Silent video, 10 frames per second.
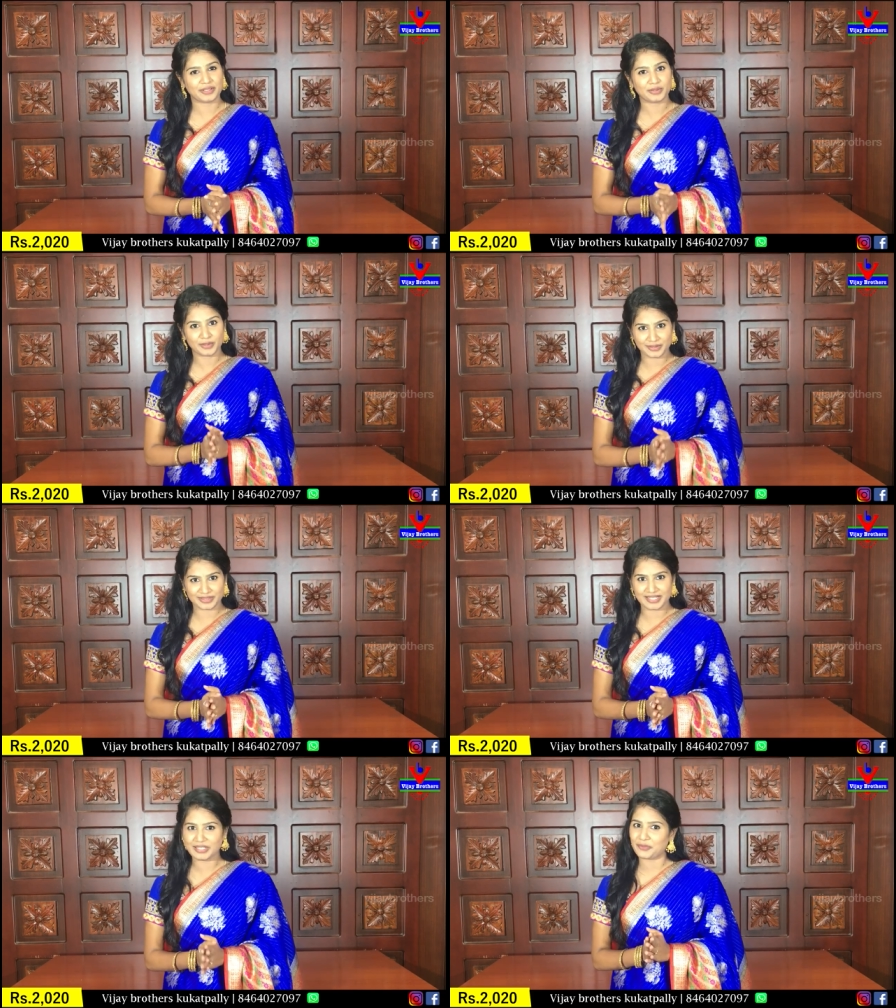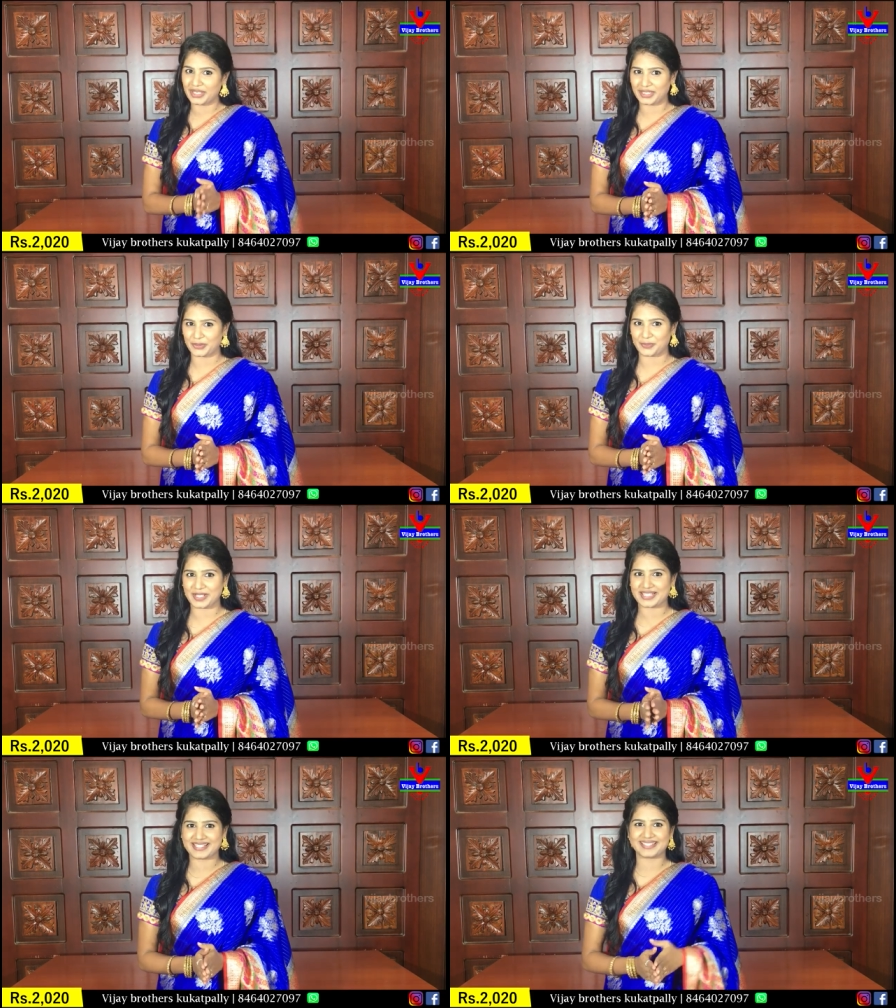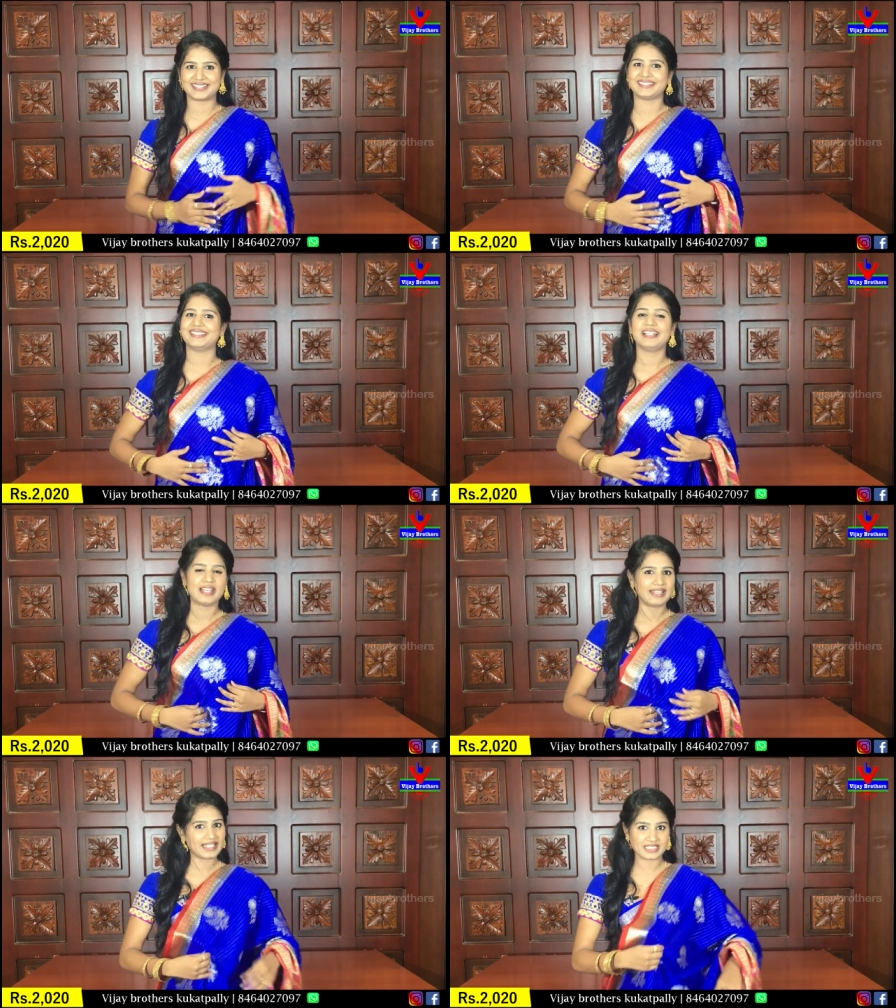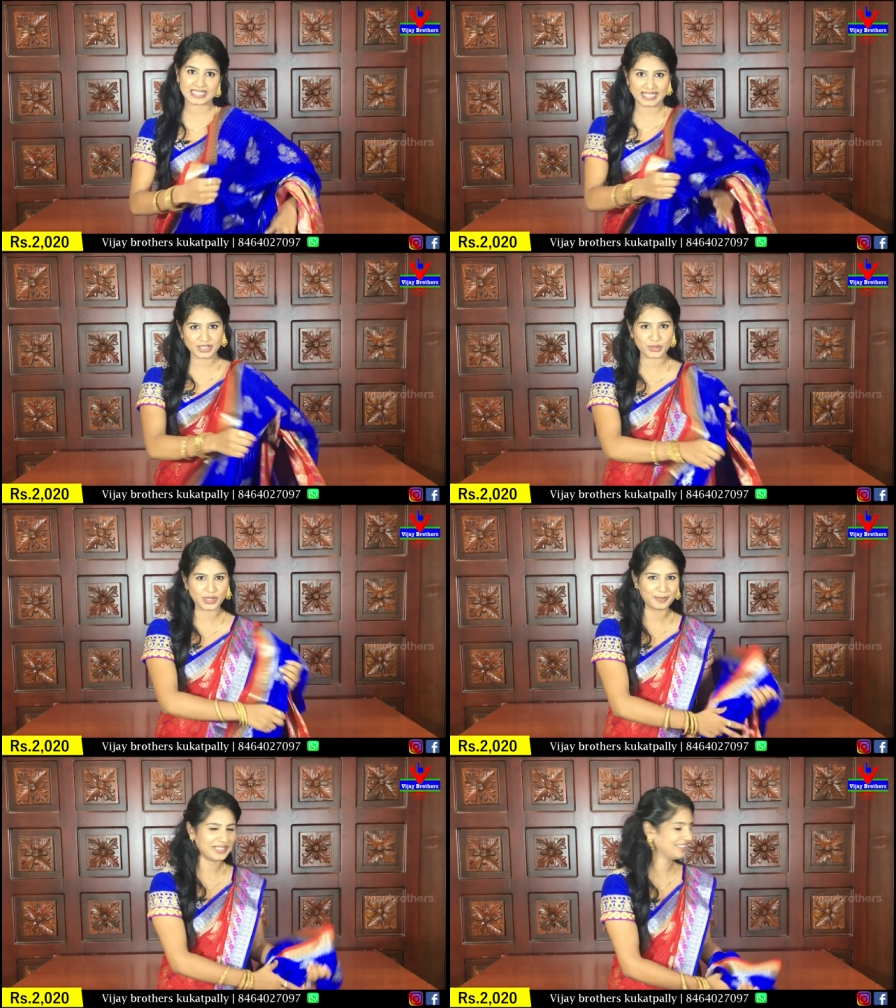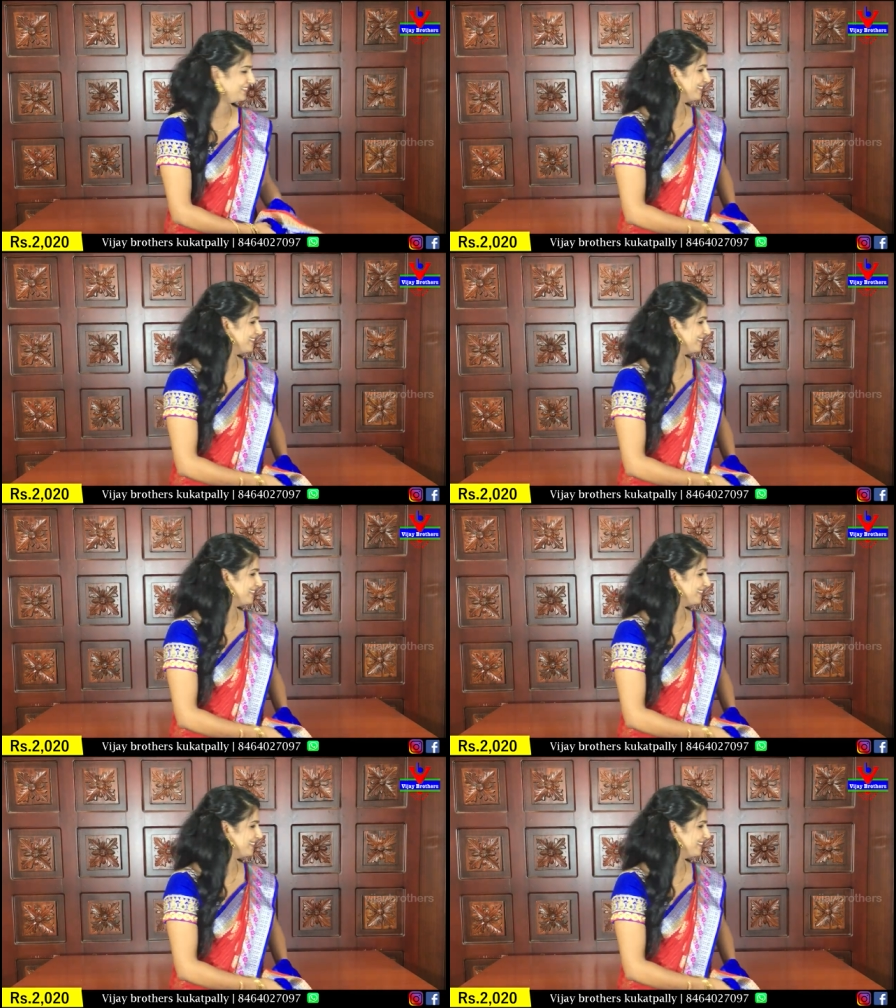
టూ థౌజండ్ అండ్ ట్వంటీ రూపీస్ నెక్స్ట్ శారీ చూద్దామా